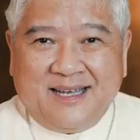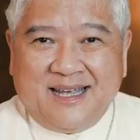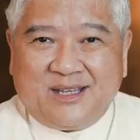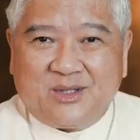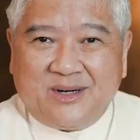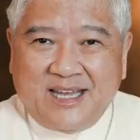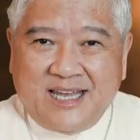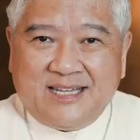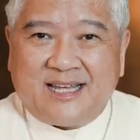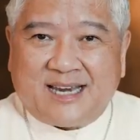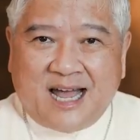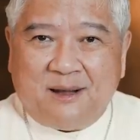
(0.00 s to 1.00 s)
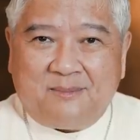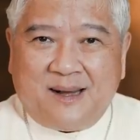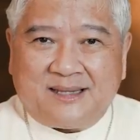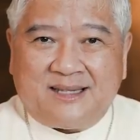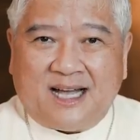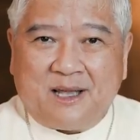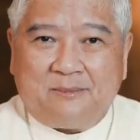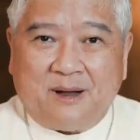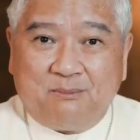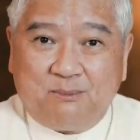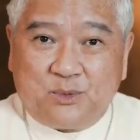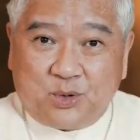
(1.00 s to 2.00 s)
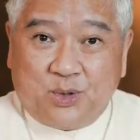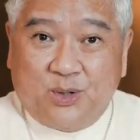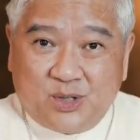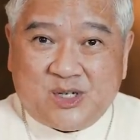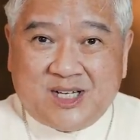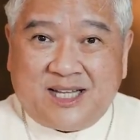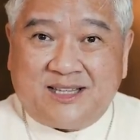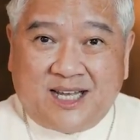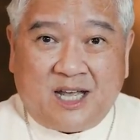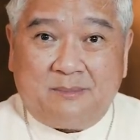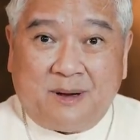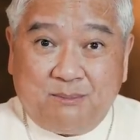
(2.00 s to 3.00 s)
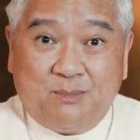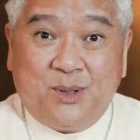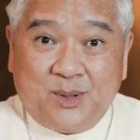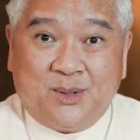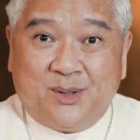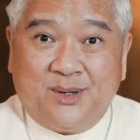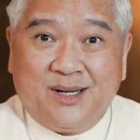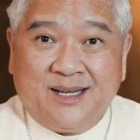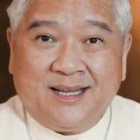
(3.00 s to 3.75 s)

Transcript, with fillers: Ito ay hinarap at nakipagtuos at nakipagbuno.